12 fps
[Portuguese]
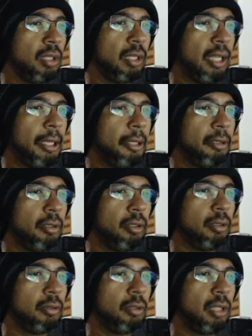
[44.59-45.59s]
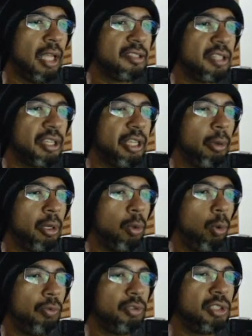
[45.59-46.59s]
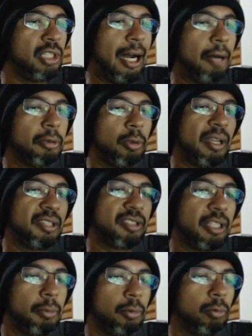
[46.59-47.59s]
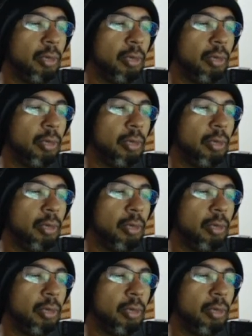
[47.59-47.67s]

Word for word: né, esse aqui é o engolfo de alta, um exemplo do